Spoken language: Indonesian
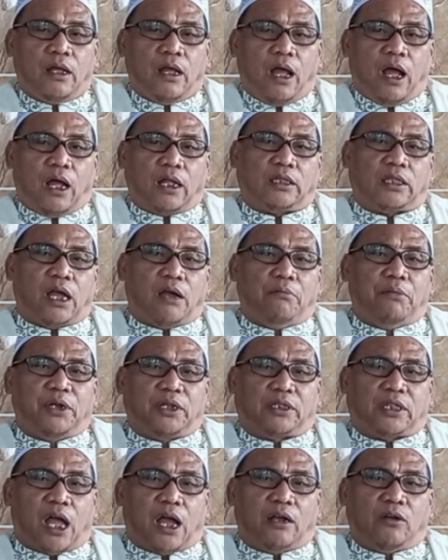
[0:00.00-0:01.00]
atau
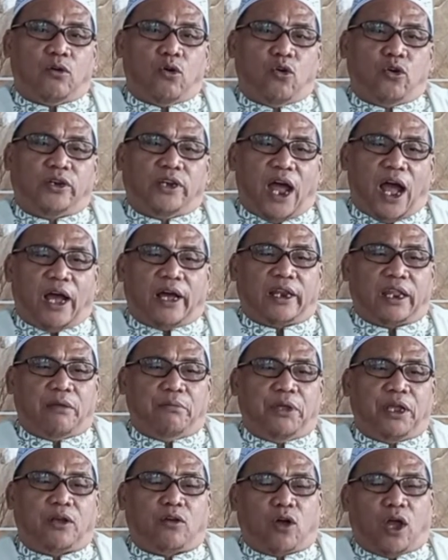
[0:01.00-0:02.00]
betang gudang
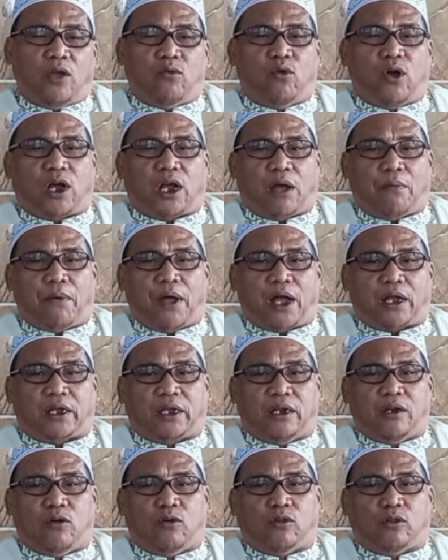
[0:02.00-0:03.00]
rebing kau ibu
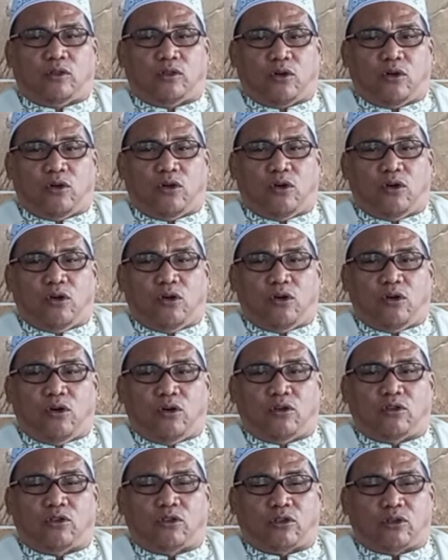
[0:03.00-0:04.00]
kabakin untuk
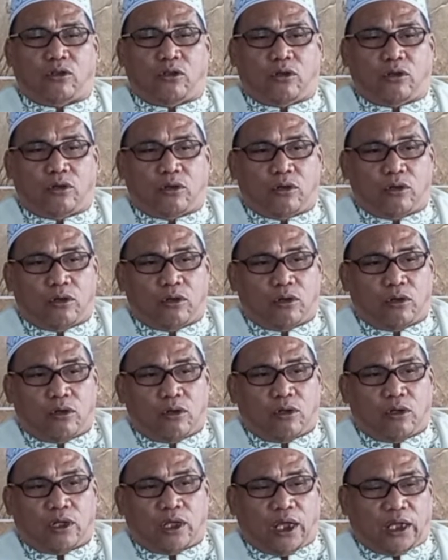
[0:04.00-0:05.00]

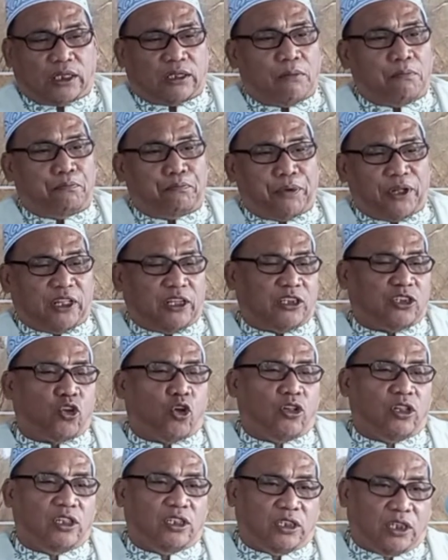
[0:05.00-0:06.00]
eh tempat
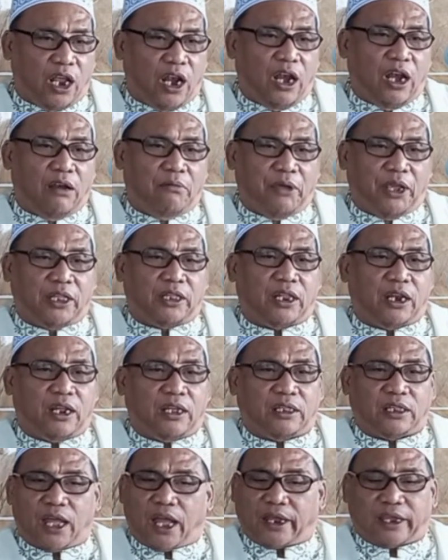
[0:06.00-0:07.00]
disondel mit
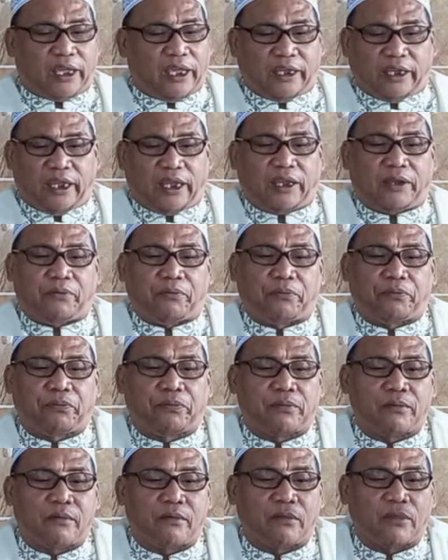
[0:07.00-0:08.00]
akengi
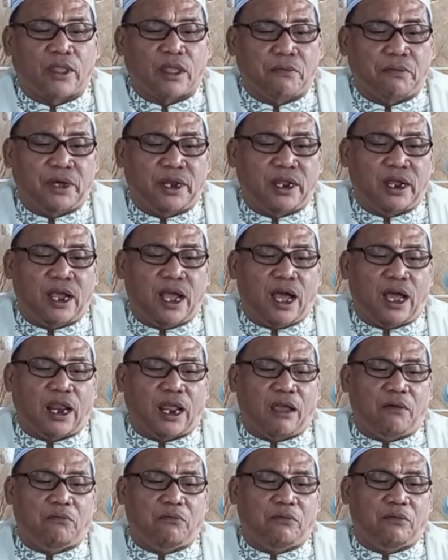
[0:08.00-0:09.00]
barang
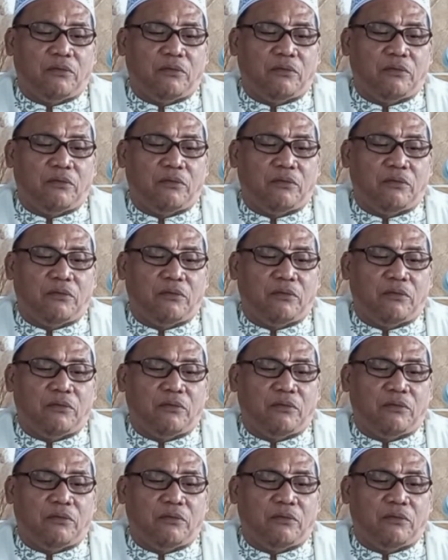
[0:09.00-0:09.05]
haram